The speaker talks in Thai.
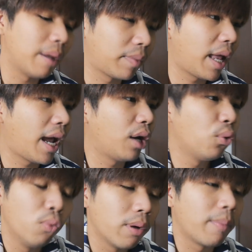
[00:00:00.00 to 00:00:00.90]
ที่แบบน่า
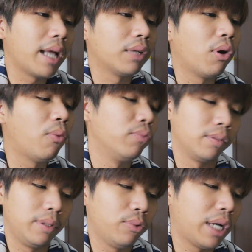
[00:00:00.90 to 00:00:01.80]
ดูมากๆแต่ว่าผม
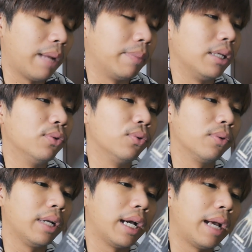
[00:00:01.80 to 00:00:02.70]
ยังไม่มีโอกาสไปดูนะ